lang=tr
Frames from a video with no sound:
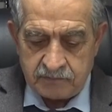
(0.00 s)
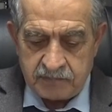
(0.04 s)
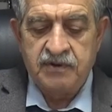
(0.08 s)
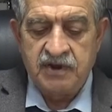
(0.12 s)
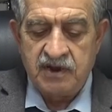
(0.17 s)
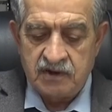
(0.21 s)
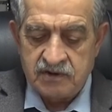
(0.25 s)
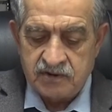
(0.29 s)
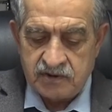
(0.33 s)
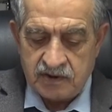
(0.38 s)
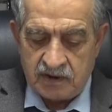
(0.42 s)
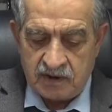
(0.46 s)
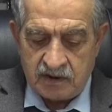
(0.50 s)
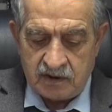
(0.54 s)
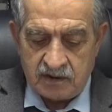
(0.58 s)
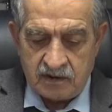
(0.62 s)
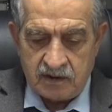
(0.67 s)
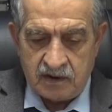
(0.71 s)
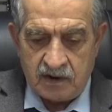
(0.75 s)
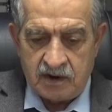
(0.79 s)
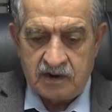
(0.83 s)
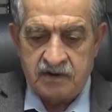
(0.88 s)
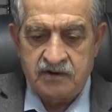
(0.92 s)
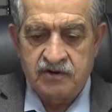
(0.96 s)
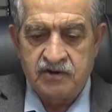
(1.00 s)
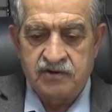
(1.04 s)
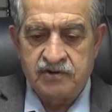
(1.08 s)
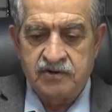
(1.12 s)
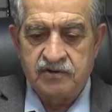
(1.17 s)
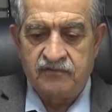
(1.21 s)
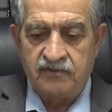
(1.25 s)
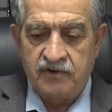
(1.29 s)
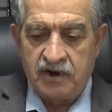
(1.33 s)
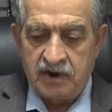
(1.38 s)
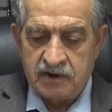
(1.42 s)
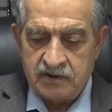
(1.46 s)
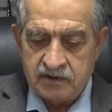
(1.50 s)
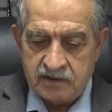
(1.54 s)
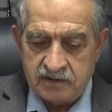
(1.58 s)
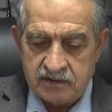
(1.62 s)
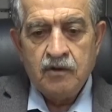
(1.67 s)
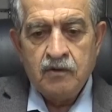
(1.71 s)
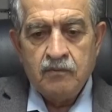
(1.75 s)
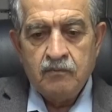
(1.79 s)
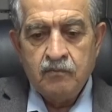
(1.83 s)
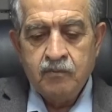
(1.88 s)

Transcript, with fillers: piyasa artışı var.